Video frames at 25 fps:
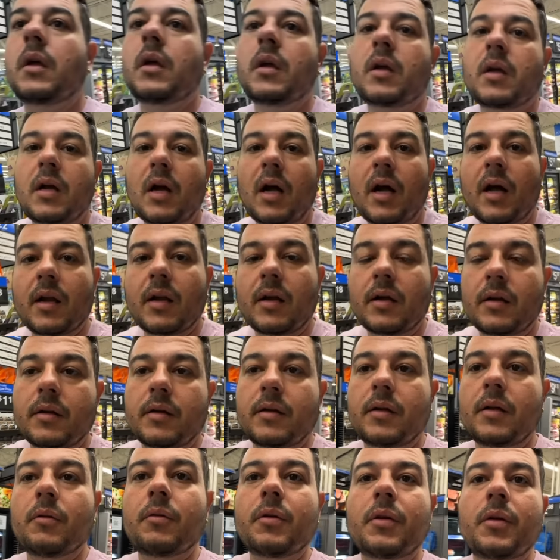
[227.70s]
E cara,
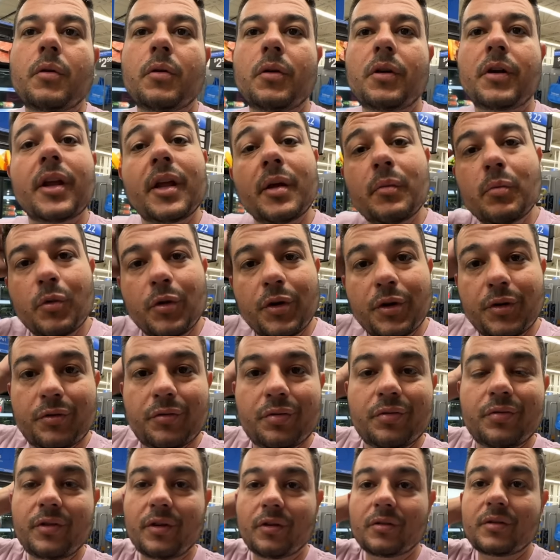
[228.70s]
eu engordei muito,
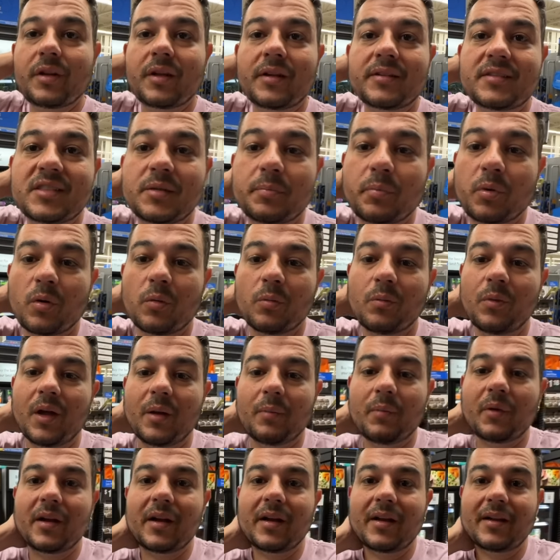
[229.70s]
eu tenho esse
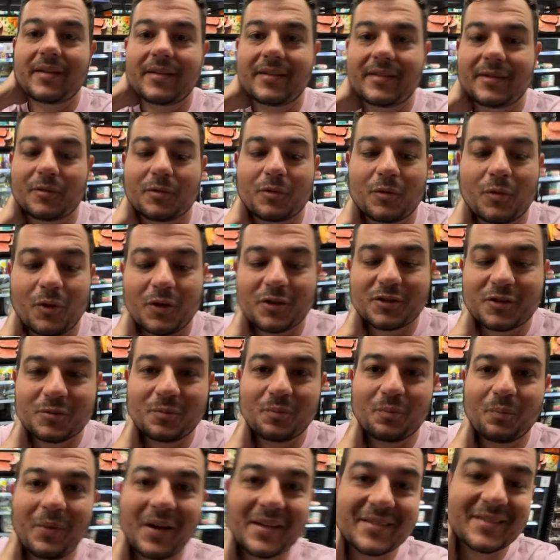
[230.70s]
problema, né? Eu gosto
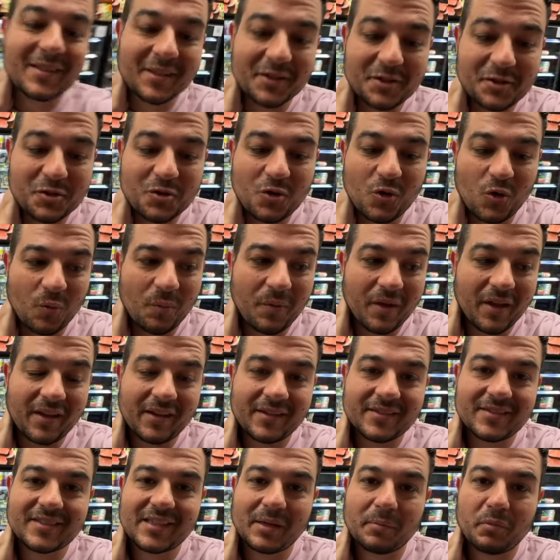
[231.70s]
bastante de comer, eu
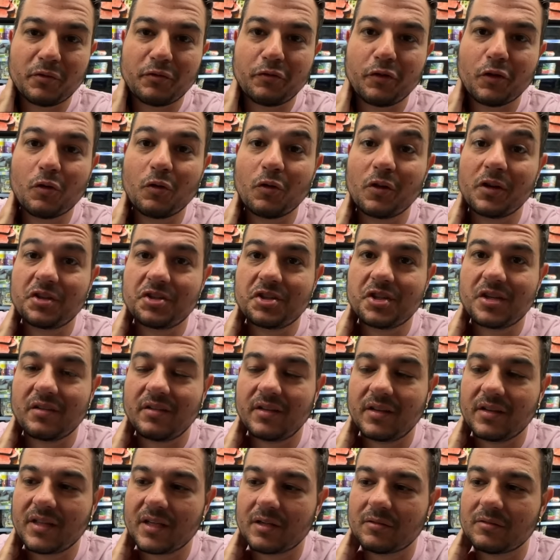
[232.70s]
sempre fui gordinho,
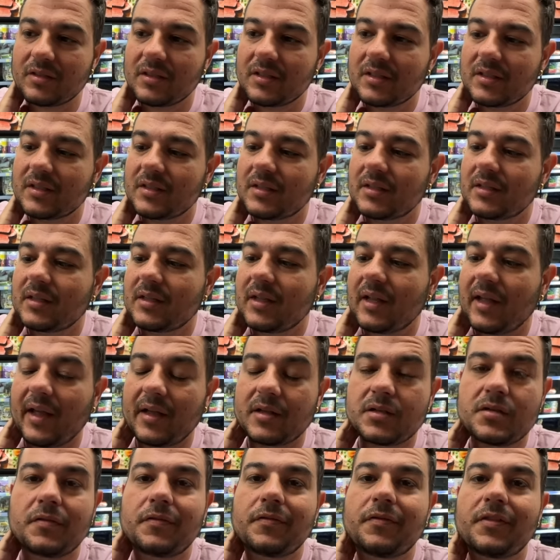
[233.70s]
então é
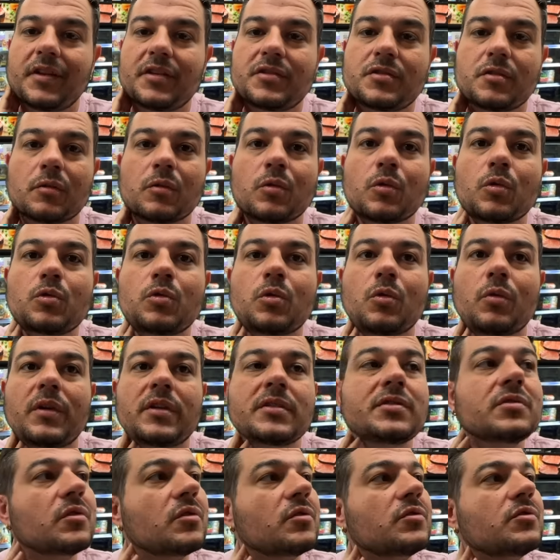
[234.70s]
difícil, eu luto com
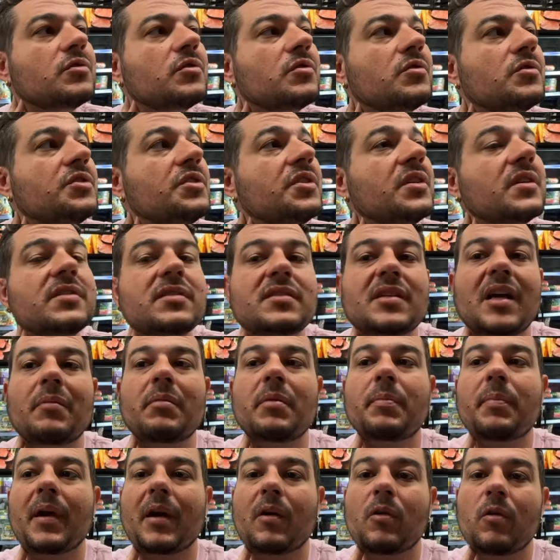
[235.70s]
isso todos os dias, sabe?
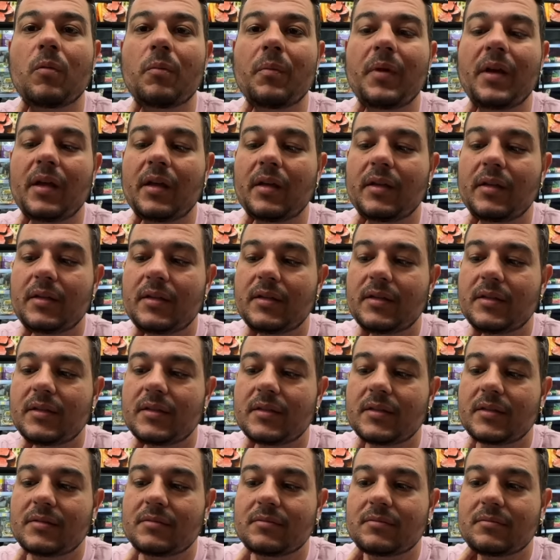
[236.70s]
Para comer
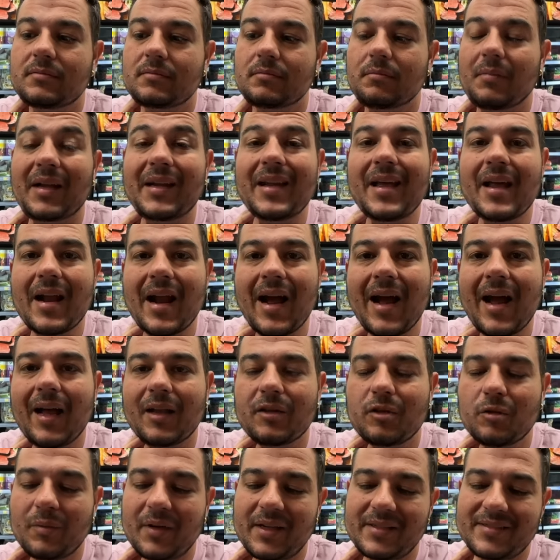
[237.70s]

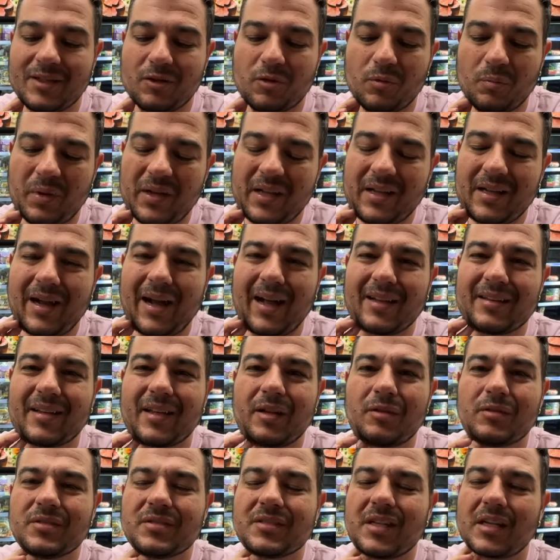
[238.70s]
maneirado, mas é complicado. Aqui
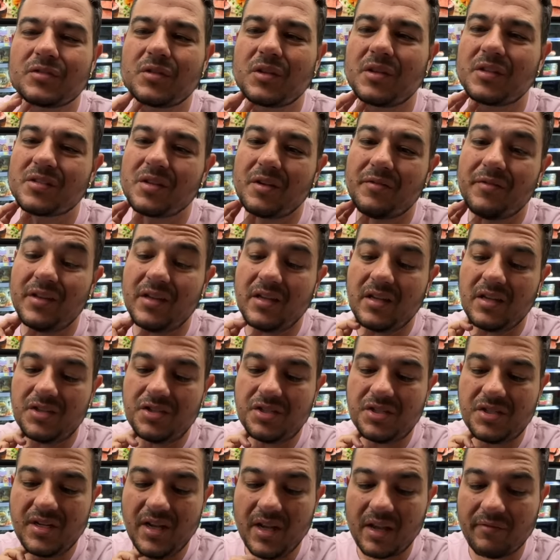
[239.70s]
nos Estados Unidos a vida que a
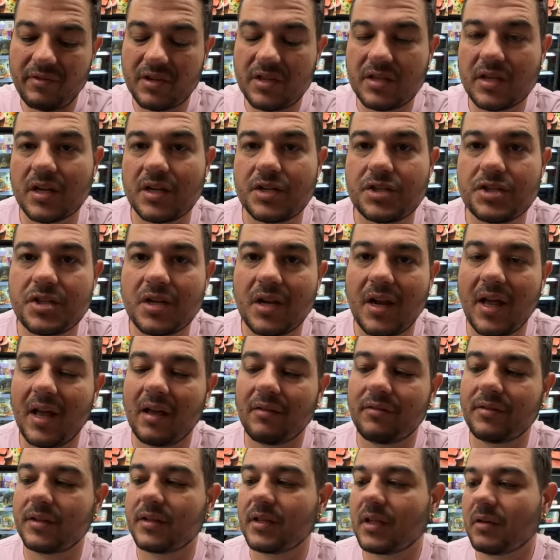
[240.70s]
gente tem, a vida que a gente
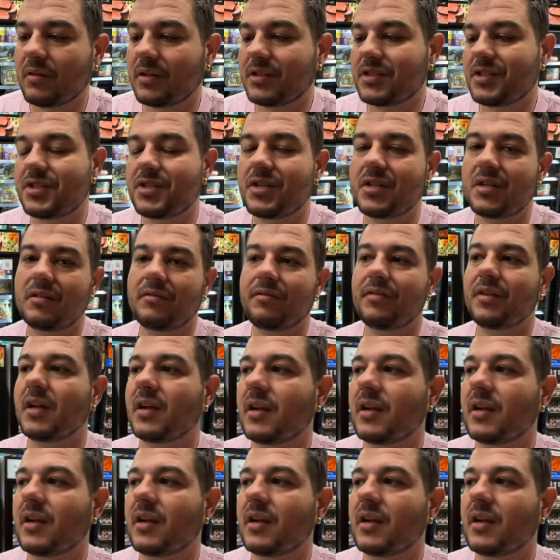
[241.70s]
leva, então a gente fica